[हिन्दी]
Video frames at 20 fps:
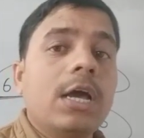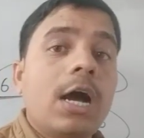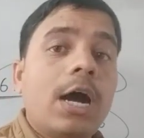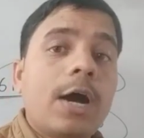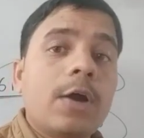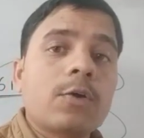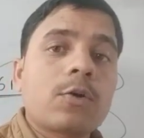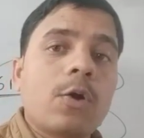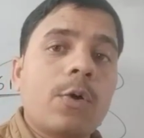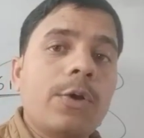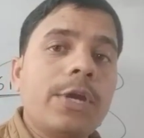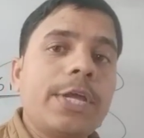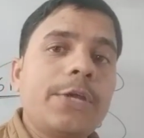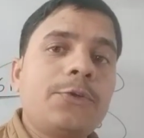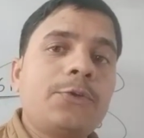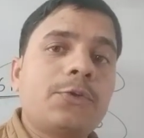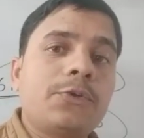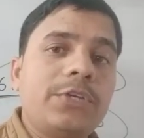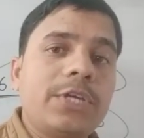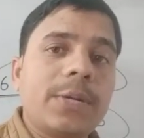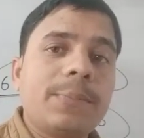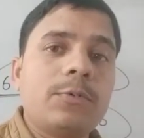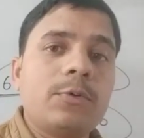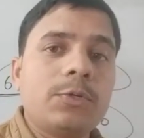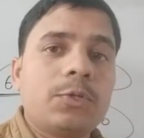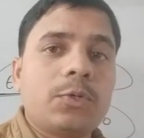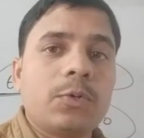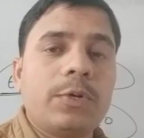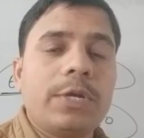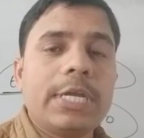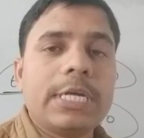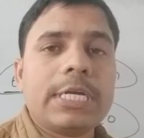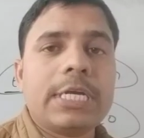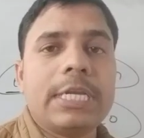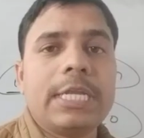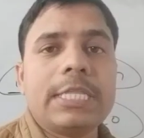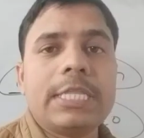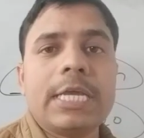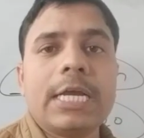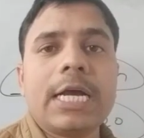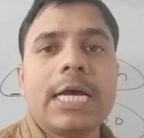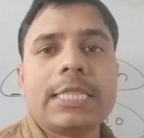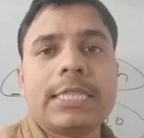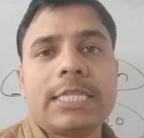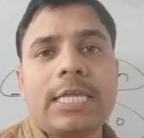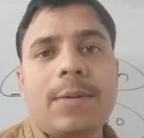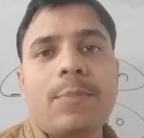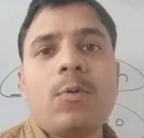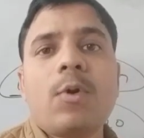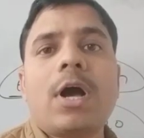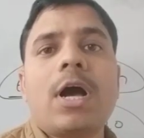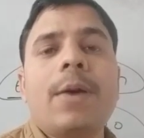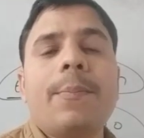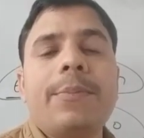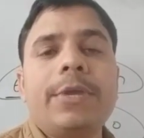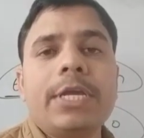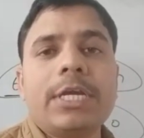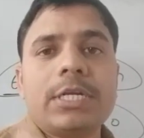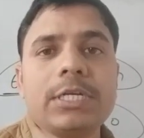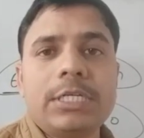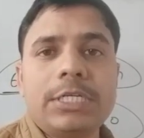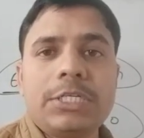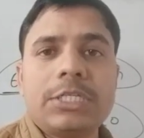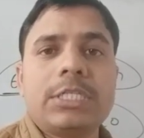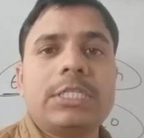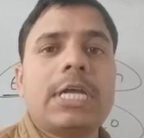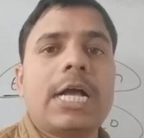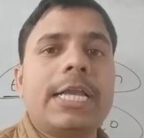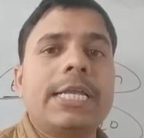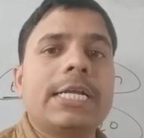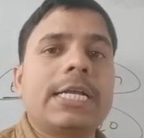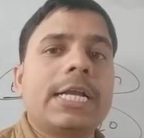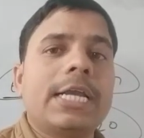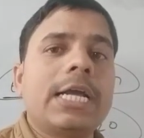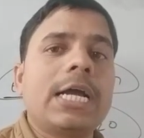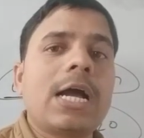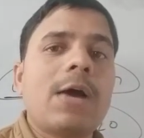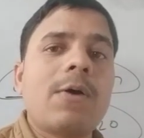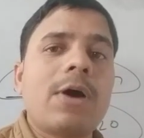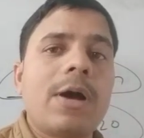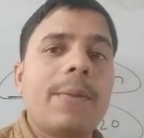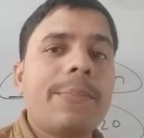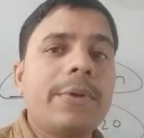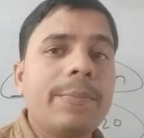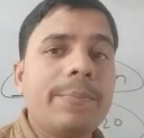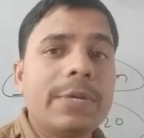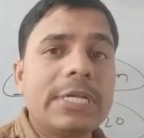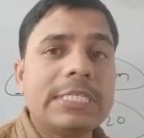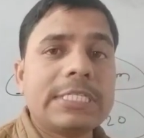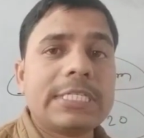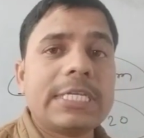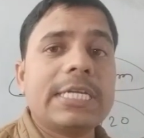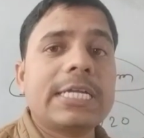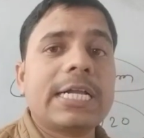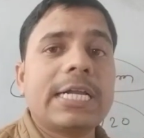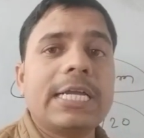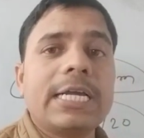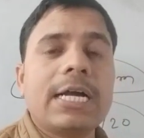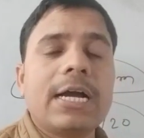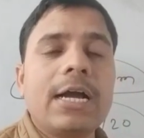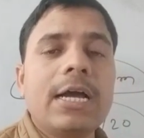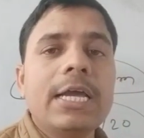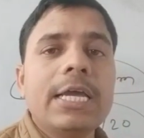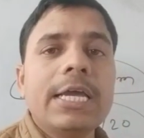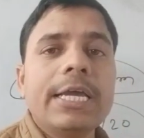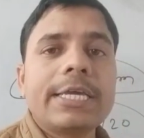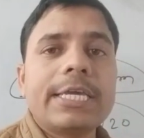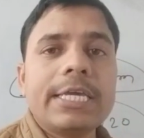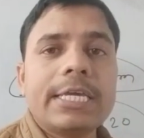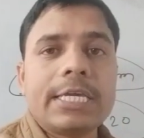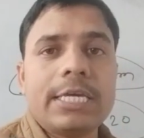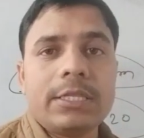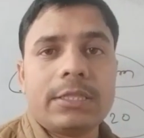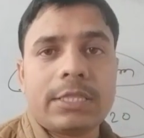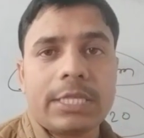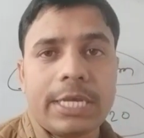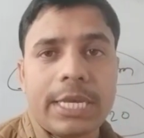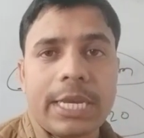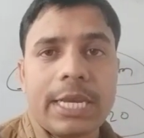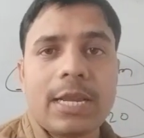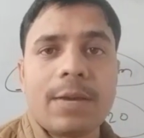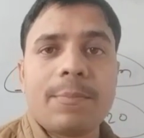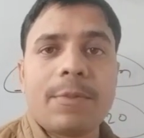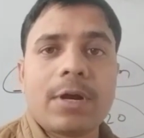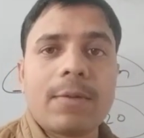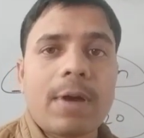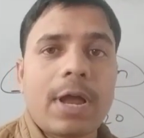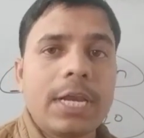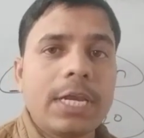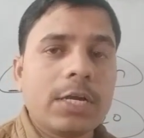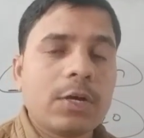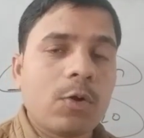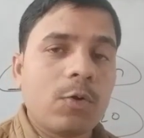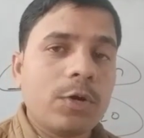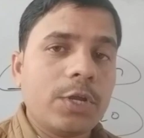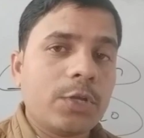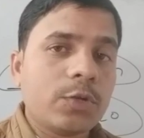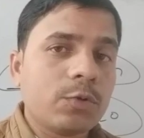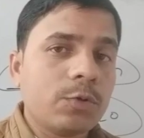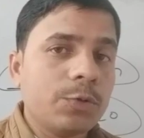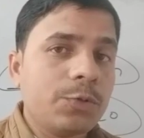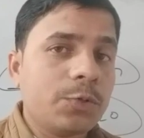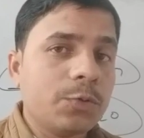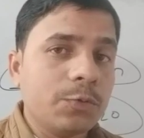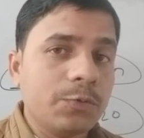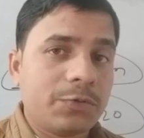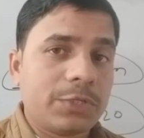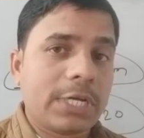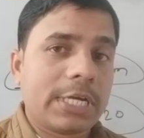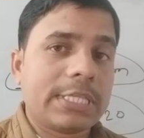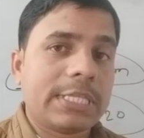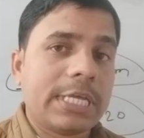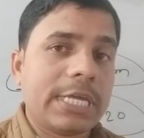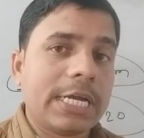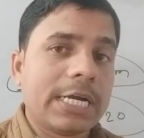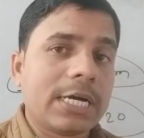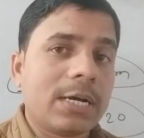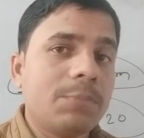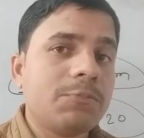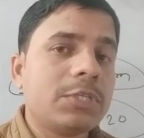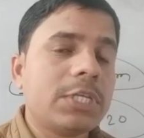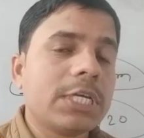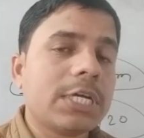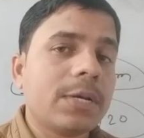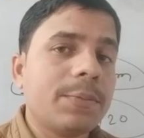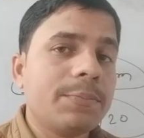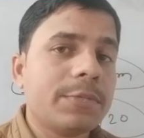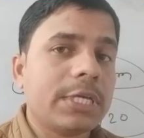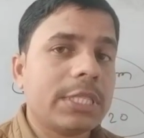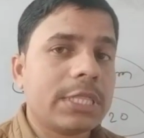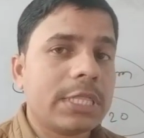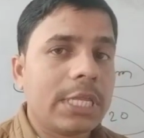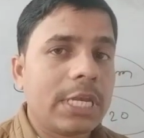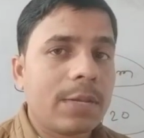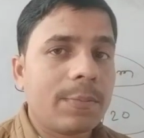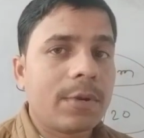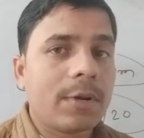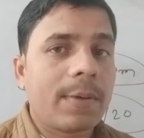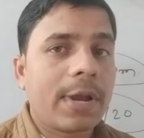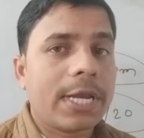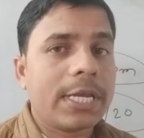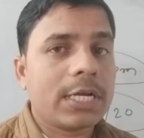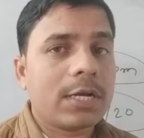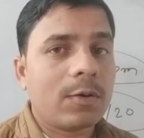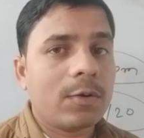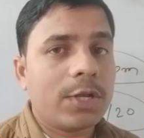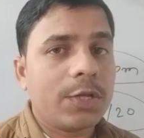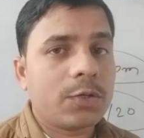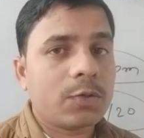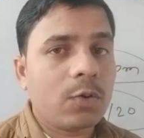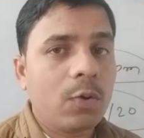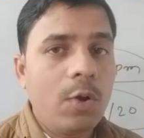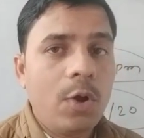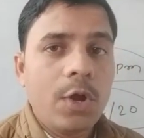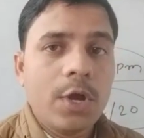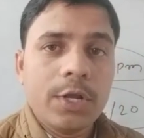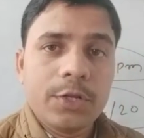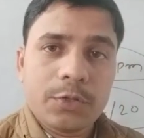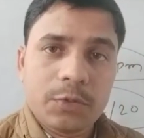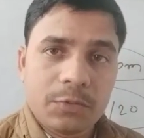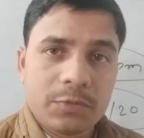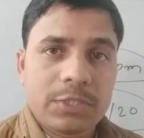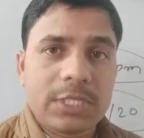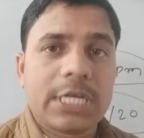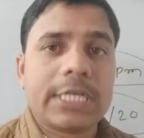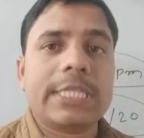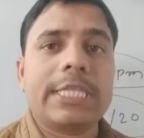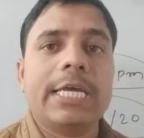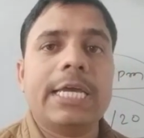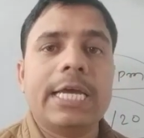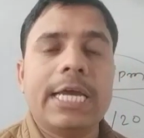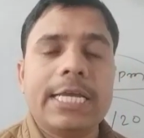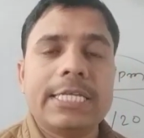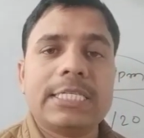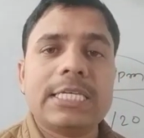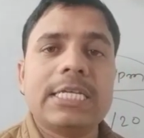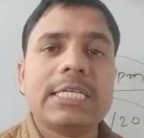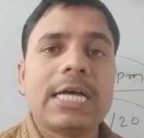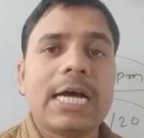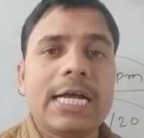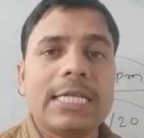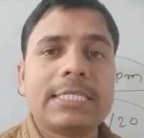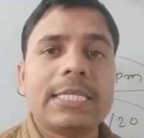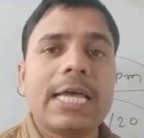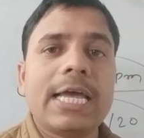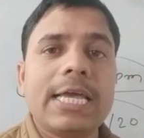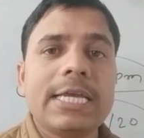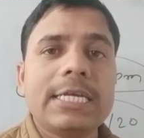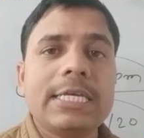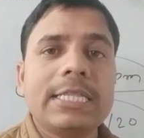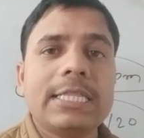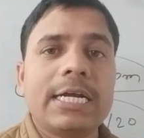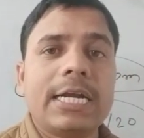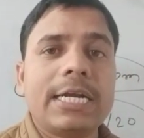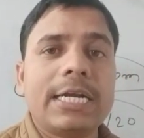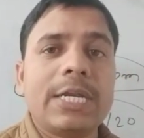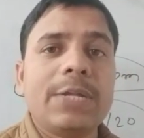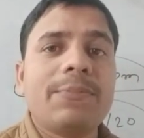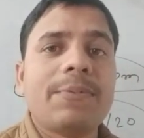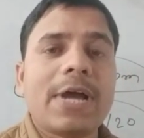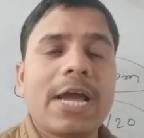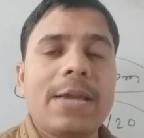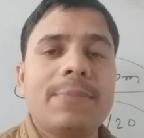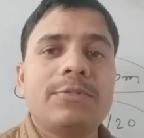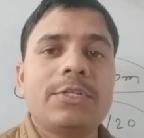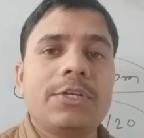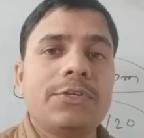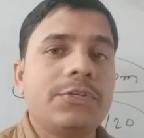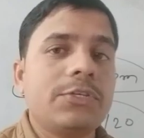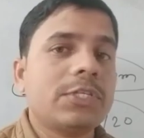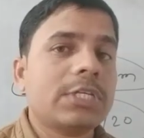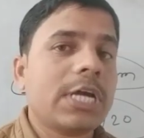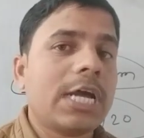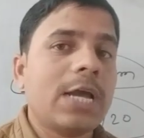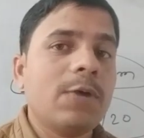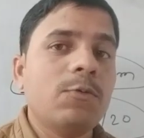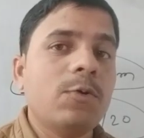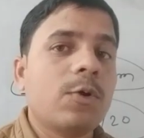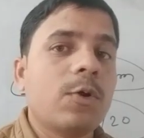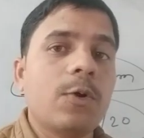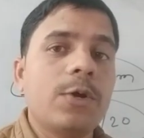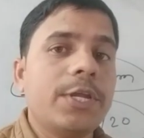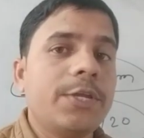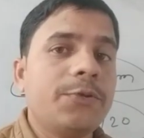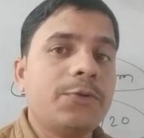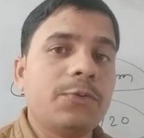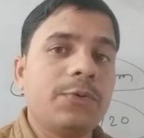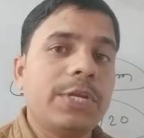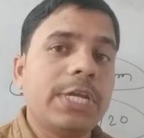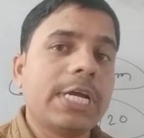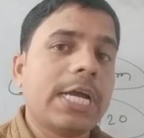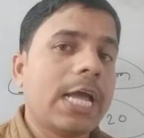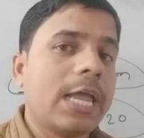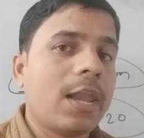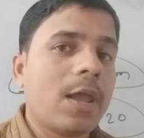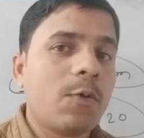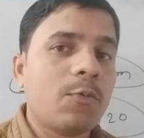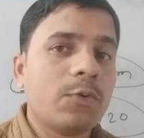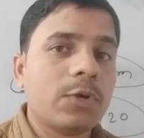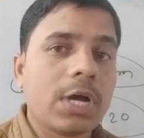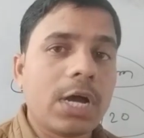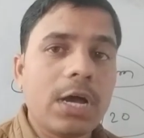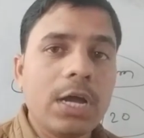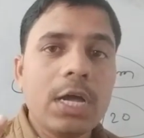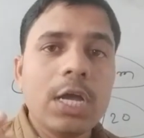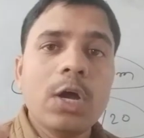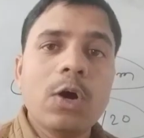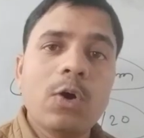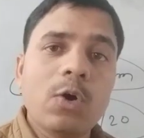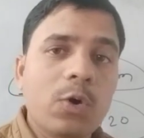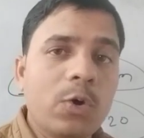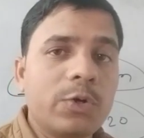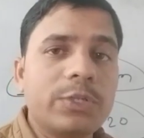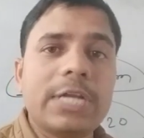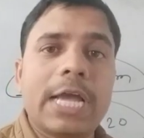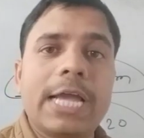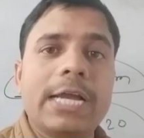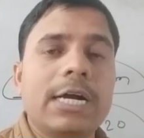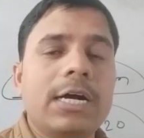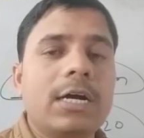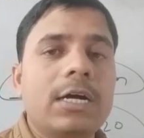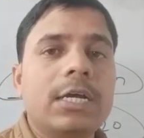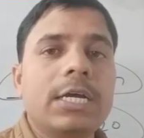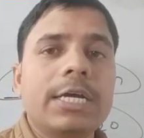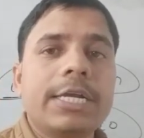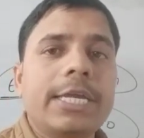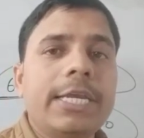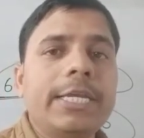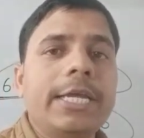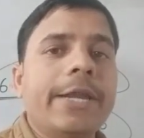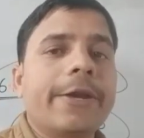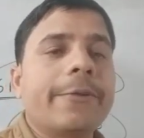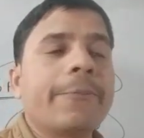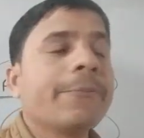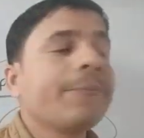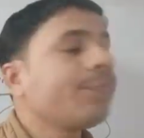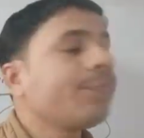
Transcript: और कॉलेज जब वो चुनने के लिए देगा तब वहाँ पे एक लिस्ट जारी करेगा वहाँ पे मेंशन करेगा कि कितने नंबर वाले कॉलेज को चुन सकते हैं कम से कम कितने नंबर वाले कॉलेज को चुन सकते हैं ऐसे आशा है कि थर्टी फाइव से जिसका है वो कॉलेज चुनने का अलाउ उनका हो जाएगा क्लियर